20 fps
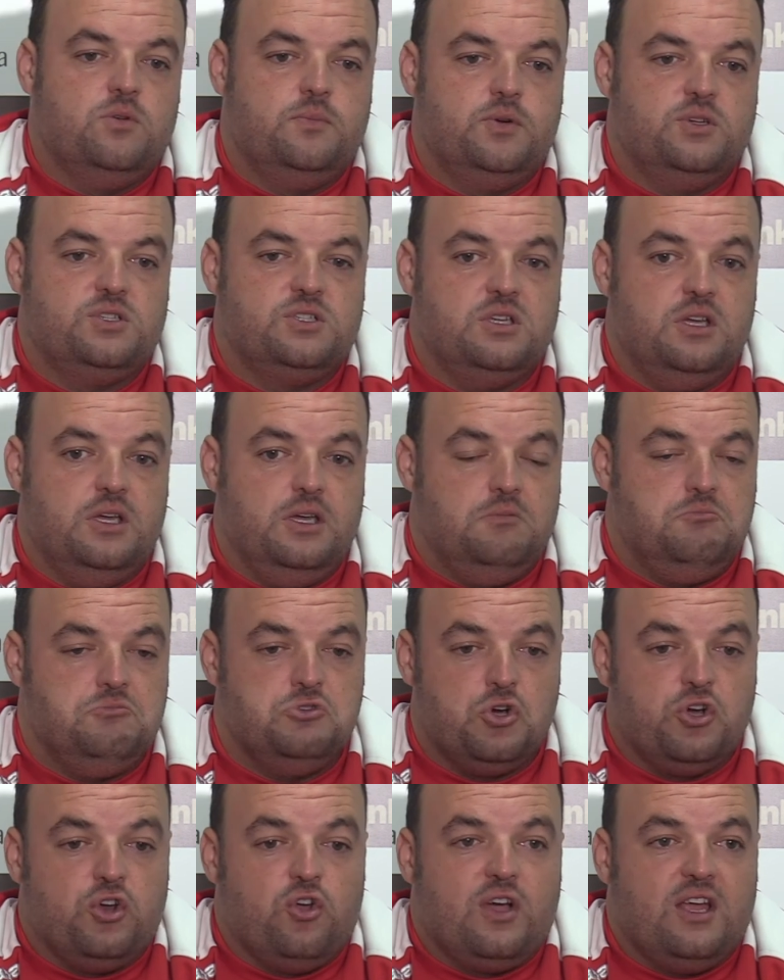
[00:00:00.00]
Pues eh,
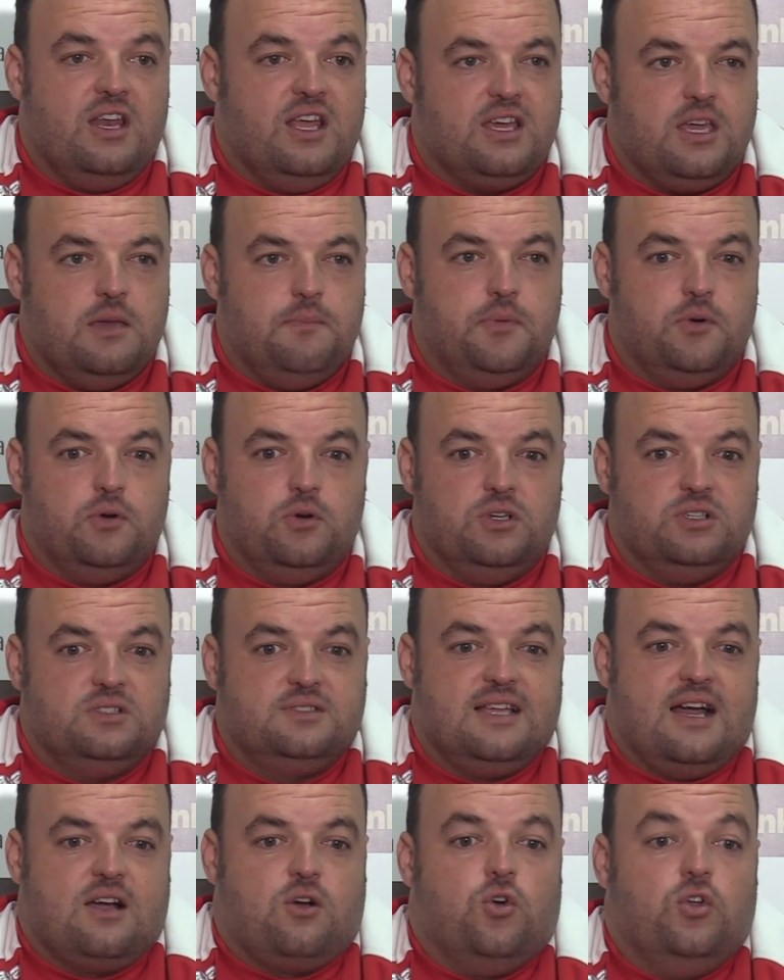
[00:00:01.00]
yo creo que el equipo
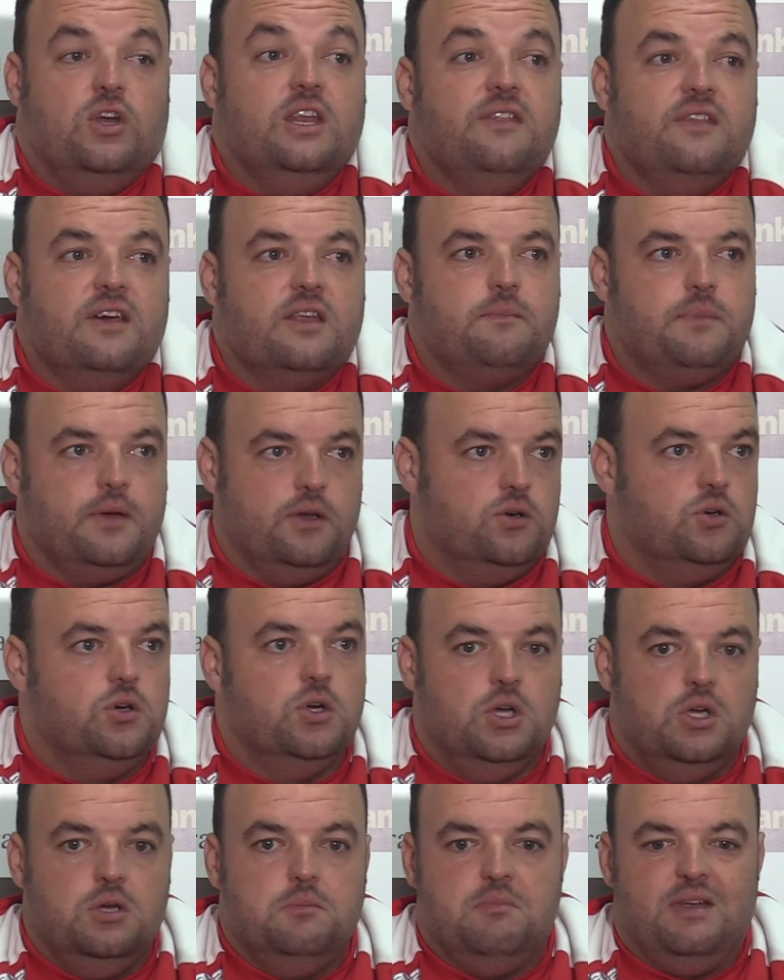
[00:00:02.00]
está con líder, pero
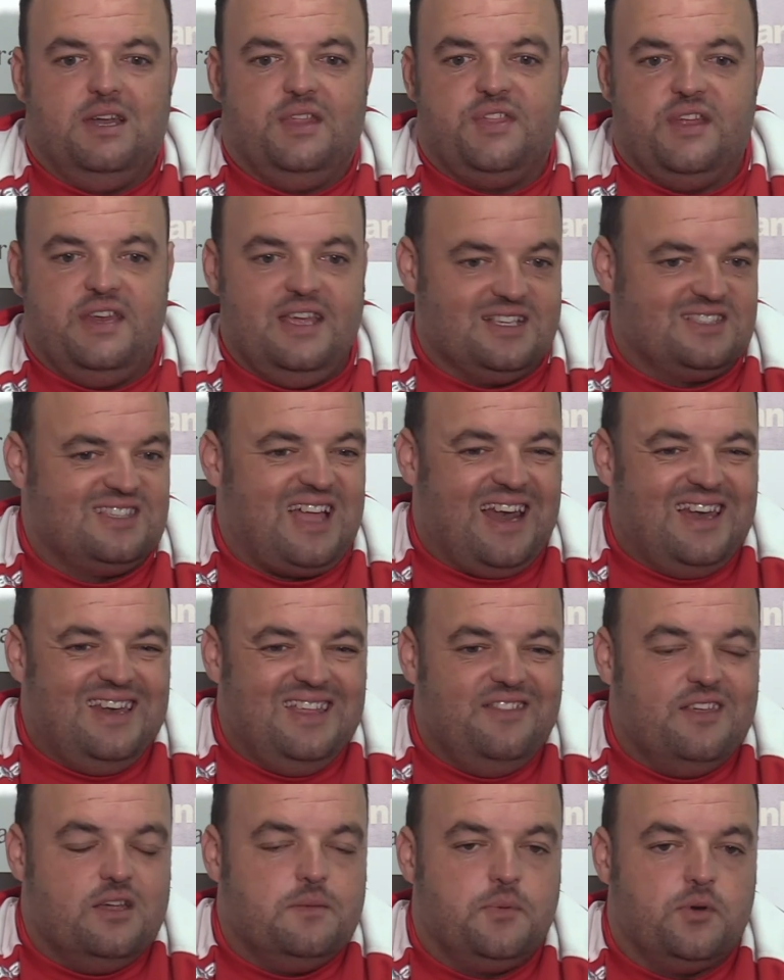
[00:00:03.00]
merecería estar
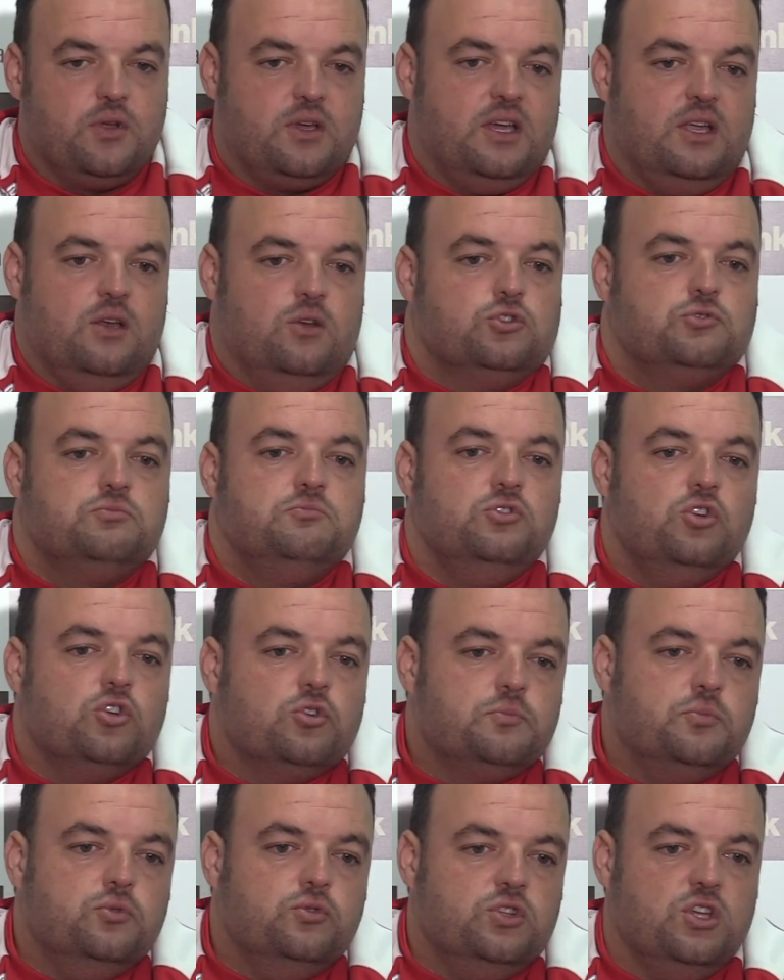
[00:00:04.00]
líder porque los,
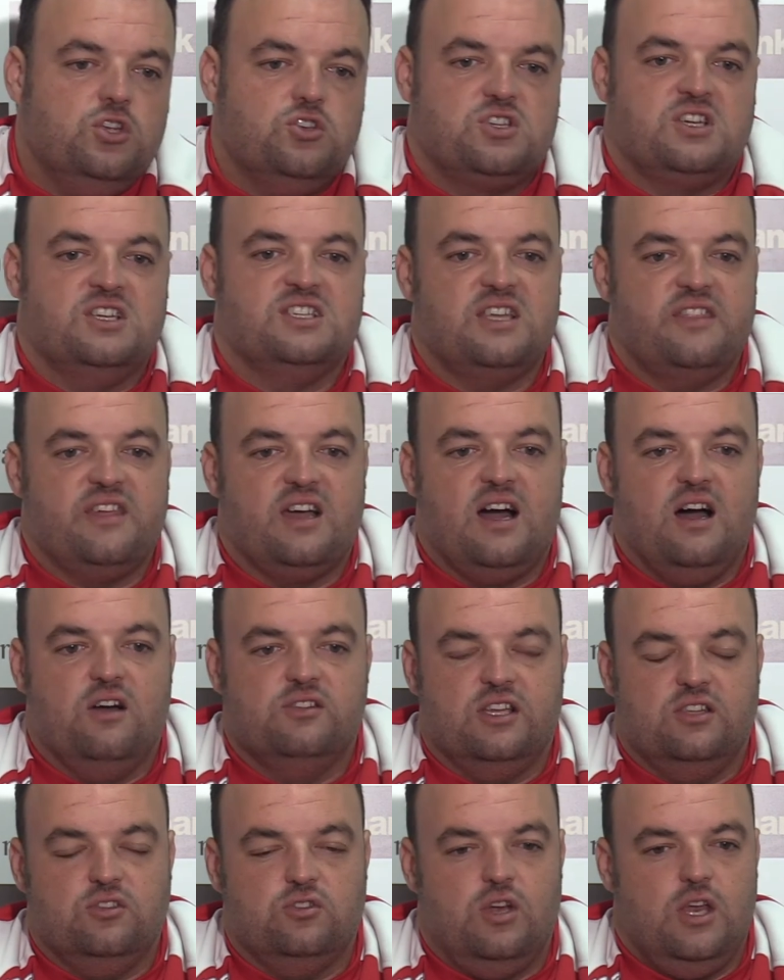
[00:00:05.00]
los, puntillos que se ha
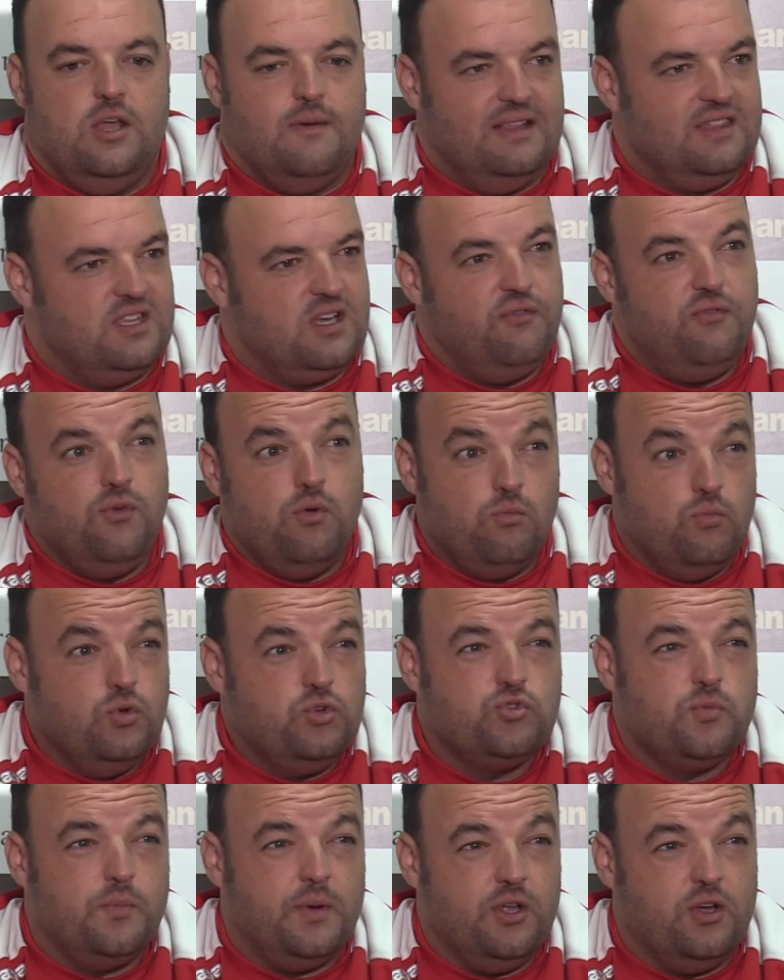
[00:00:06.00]
dejado tanto el Levante, que fueron muy
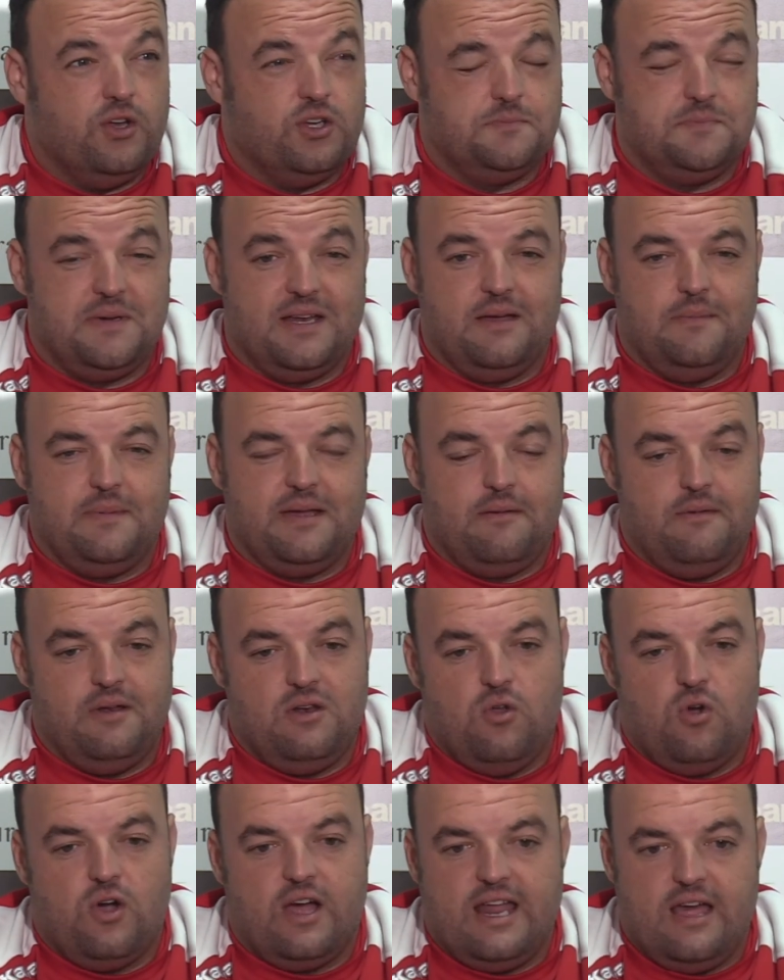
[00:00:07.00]
superiores para,
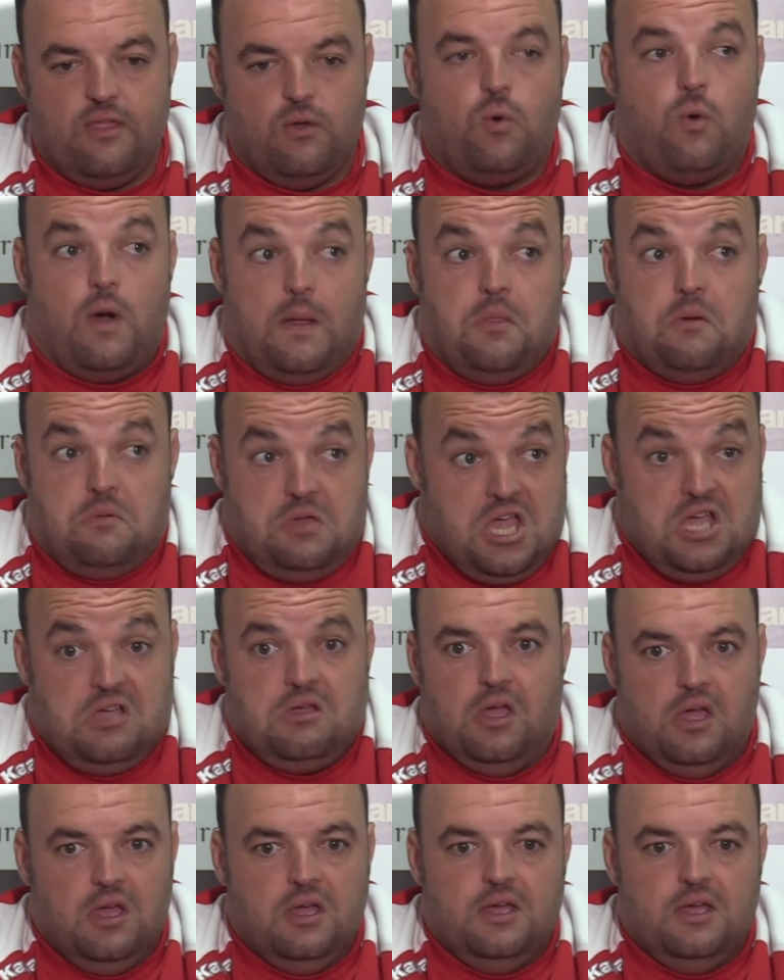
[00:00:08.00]
haberlo ganado jugando bien,